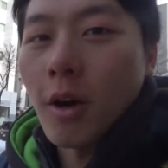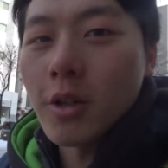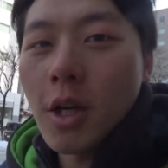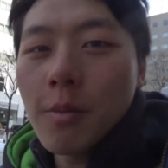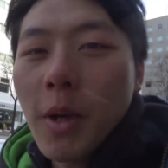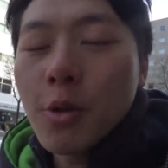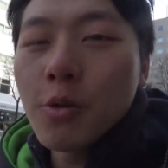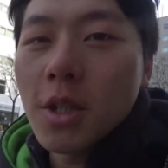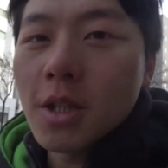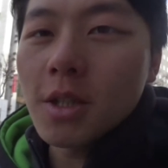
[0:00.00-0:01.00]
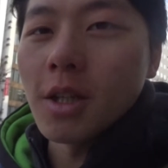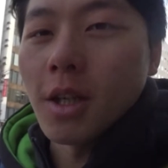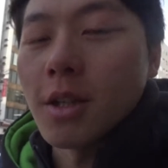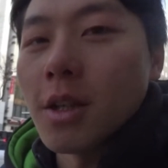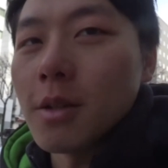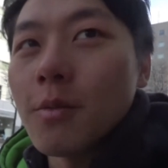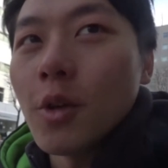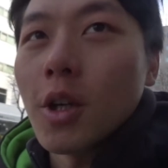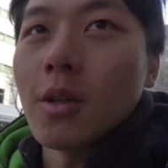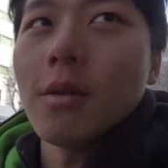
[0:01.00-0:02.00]
将要迈入第四年呢，对，
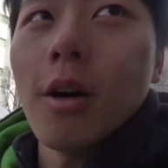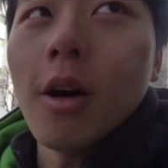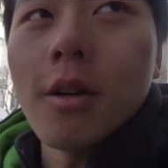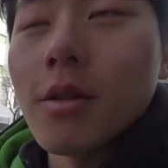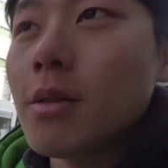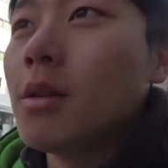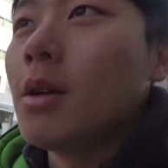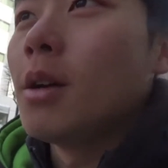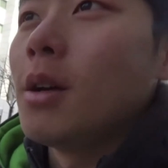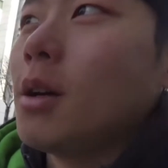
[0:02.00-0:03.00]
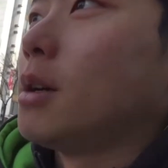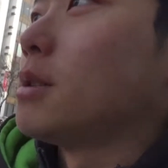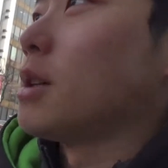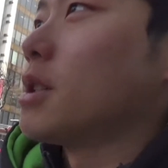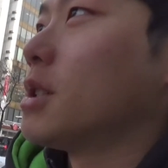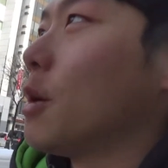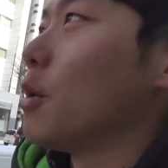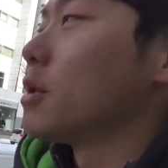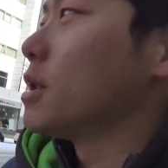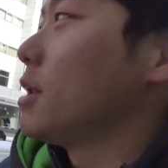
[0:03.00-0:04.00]
好。那现在
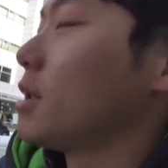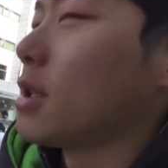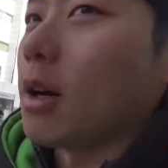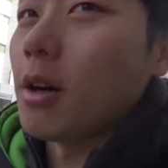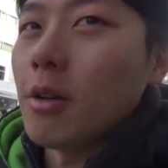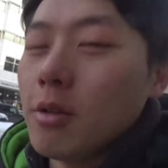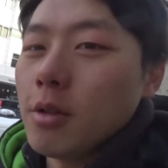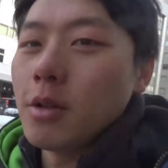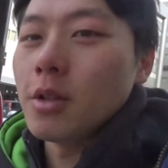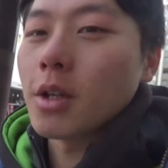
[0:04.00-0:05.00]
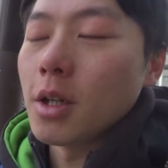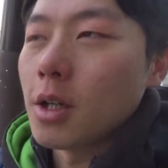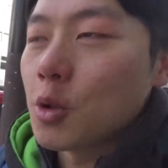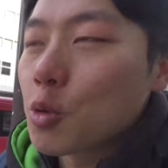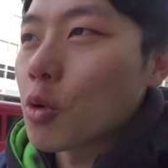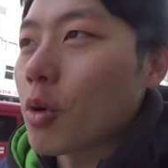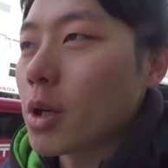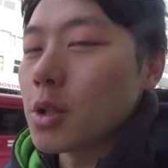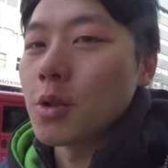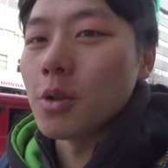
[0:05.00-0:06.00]
我正在找那个入国
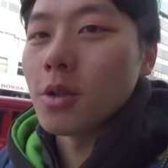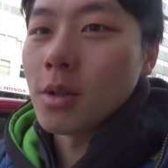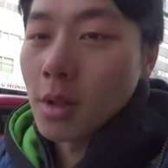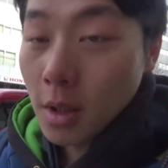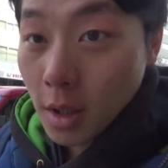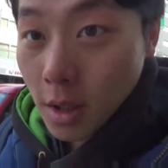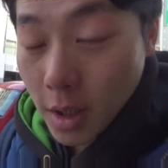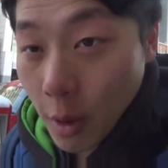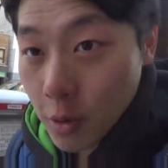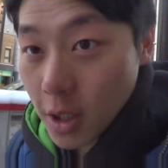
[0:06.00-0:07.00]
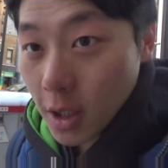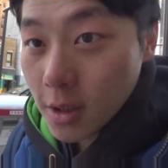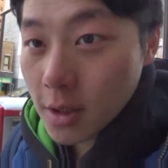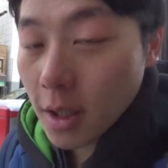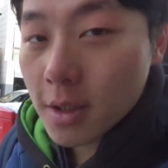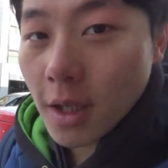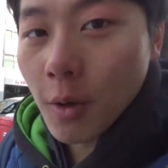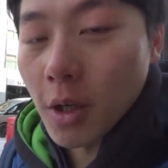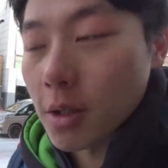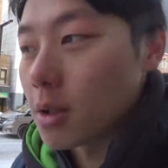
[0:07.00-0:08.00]
管理局。那我现在人在札
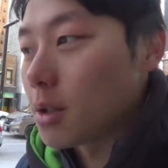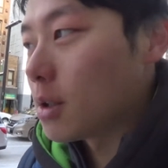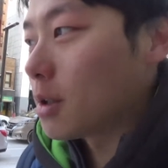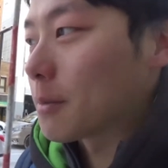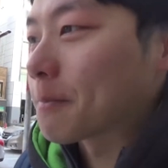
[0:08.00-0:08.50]
幌的，